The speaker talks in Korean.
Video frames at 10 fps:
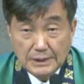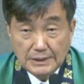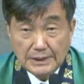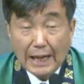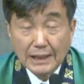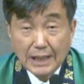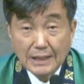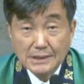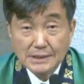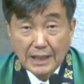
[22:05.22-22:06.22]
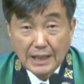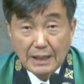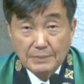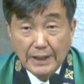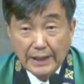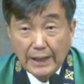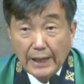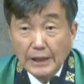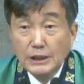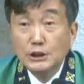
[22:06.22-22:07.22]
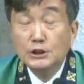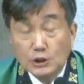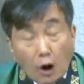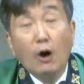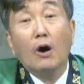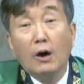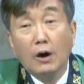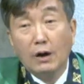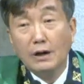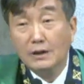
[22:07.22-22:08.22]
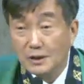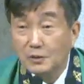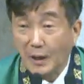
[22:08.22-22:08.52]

약한 사람에게 더